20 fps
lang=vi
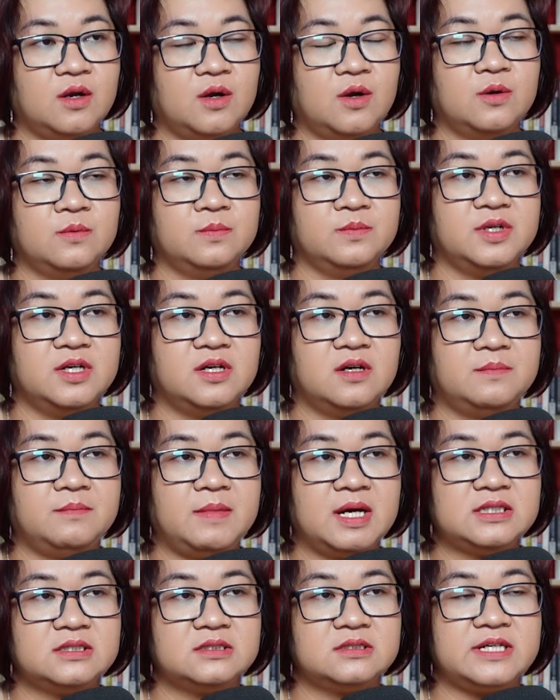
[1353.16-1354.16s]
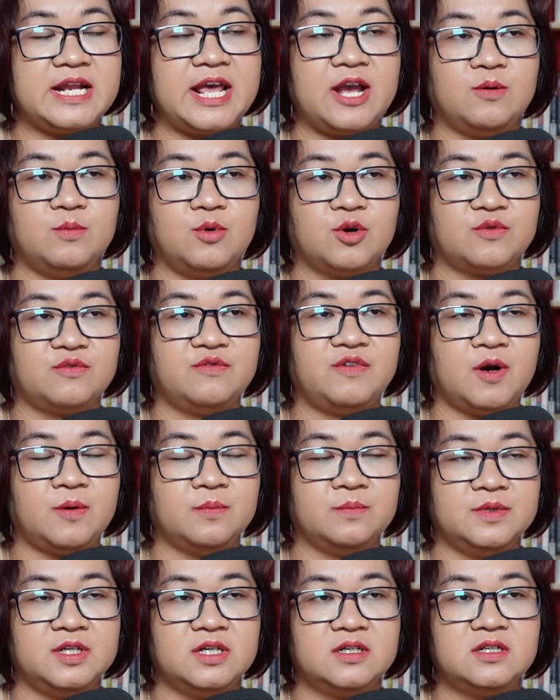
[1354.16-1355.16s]
Hùng đưa mắt đảo một
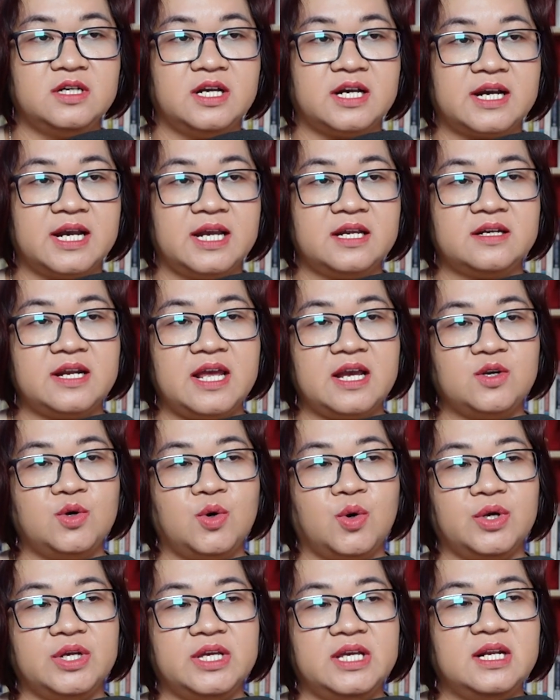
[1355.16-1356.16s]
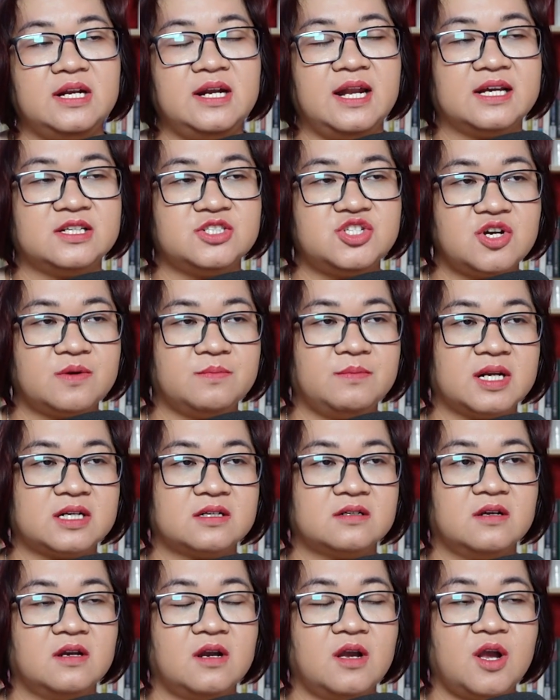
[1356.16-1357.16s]
vòng những người khách đang ngồi yên lặng trước mặt,
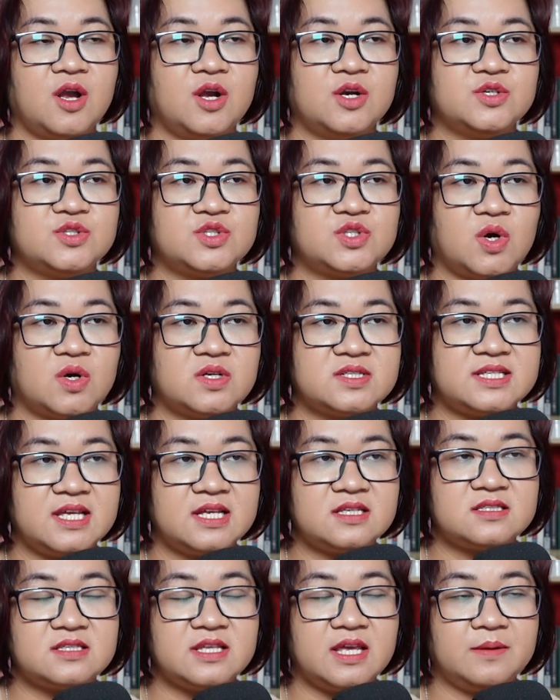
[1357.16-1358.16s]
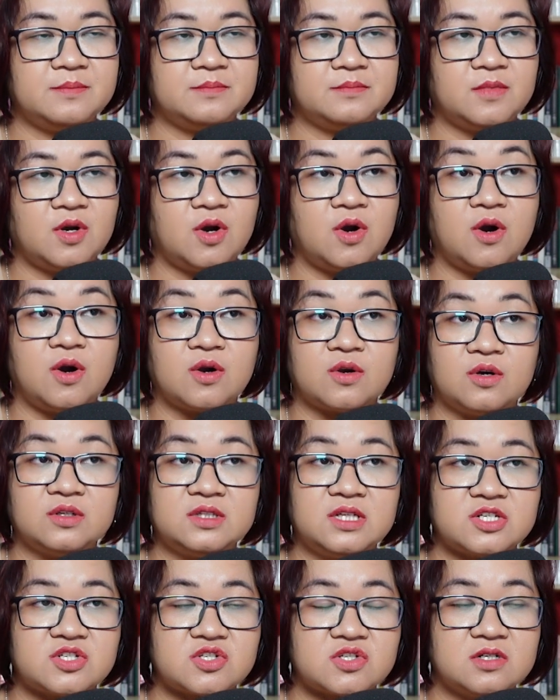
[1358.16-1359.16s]
dò xét xem họ có
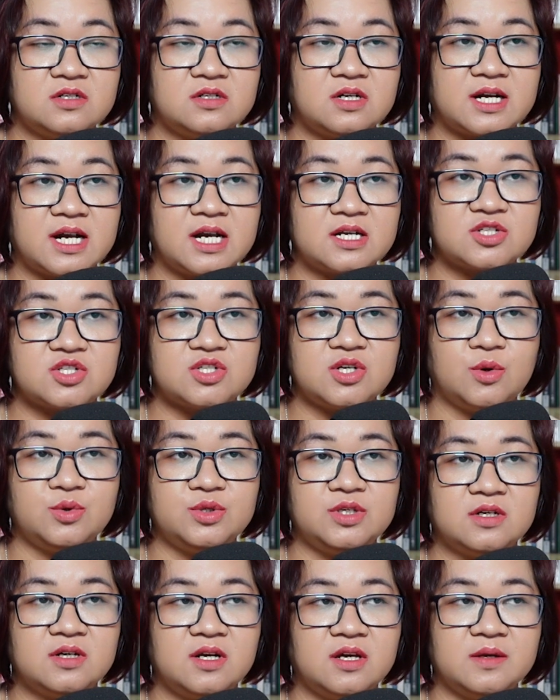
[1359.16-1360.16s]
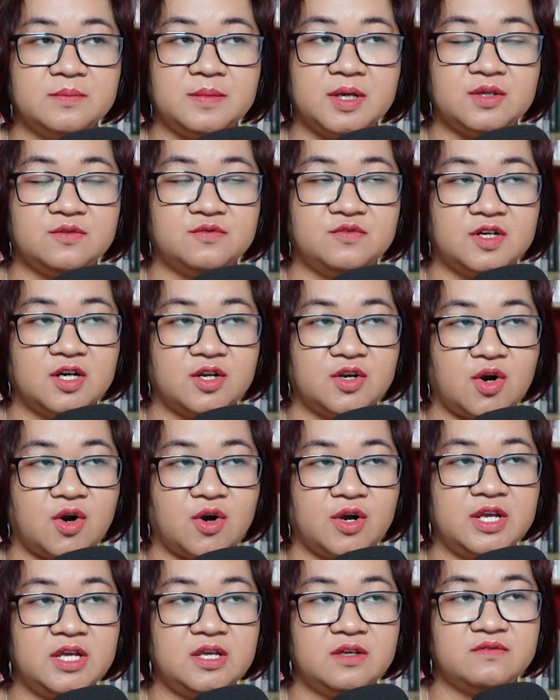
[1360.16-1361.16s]
thật sự khắc sâu những lời mình vừa
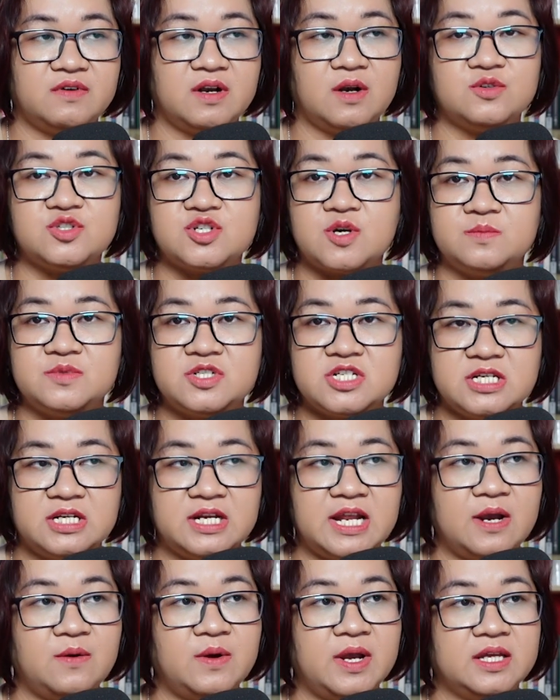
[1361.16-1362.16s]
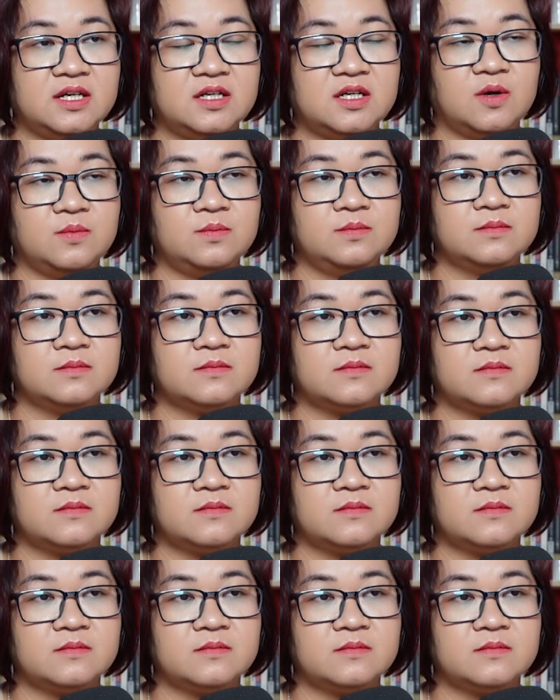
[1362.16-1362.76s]
nói vào trong trí não hay không.